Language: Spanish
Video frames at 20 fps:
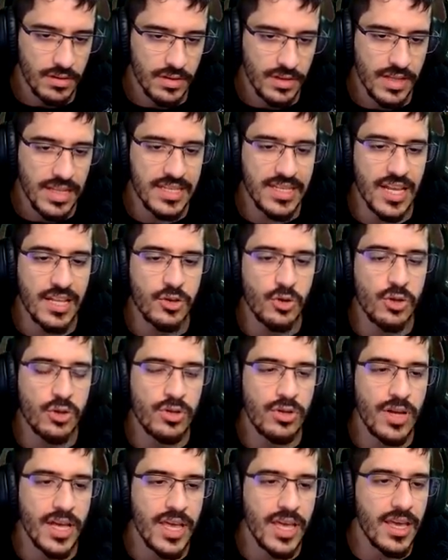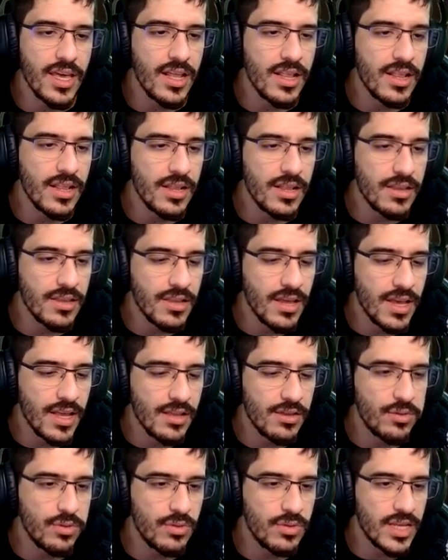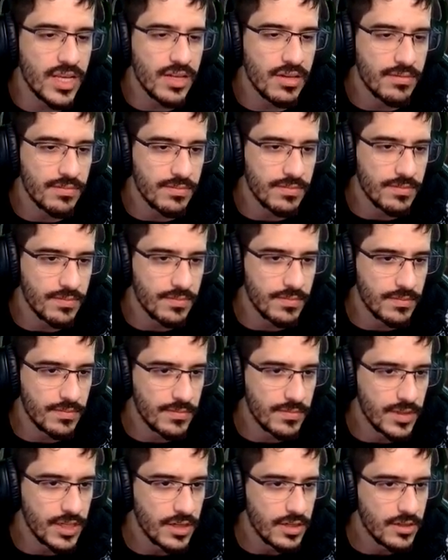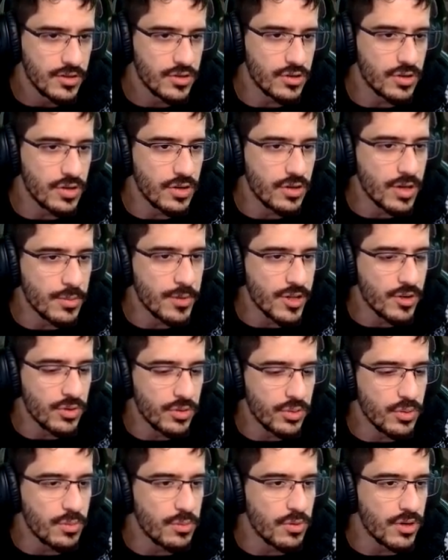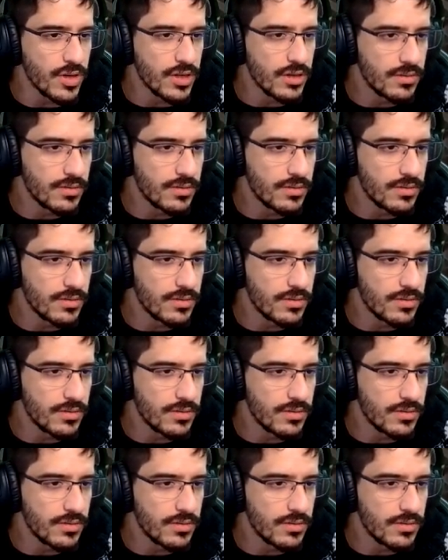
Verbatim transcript: Le saltó el, el, el Thunder. Yo creo que me lo zumbo, ¿eh?